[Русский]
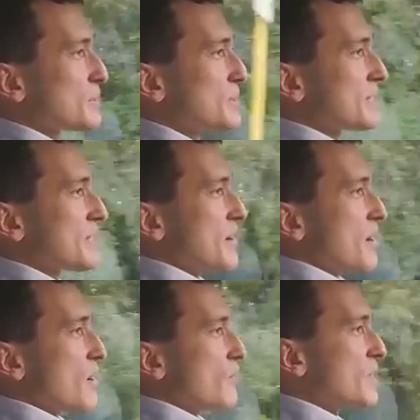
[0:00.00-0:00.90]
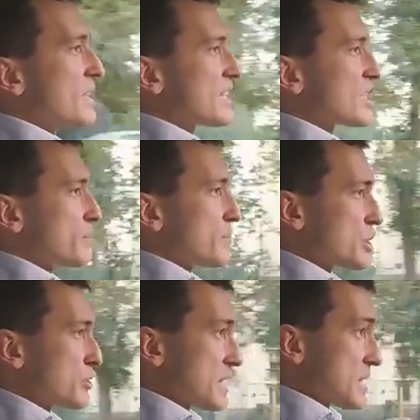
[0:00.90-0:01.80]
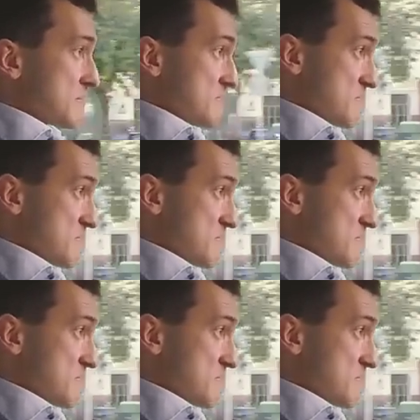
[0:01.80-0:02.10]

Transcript: То есть вы, конечно, при желании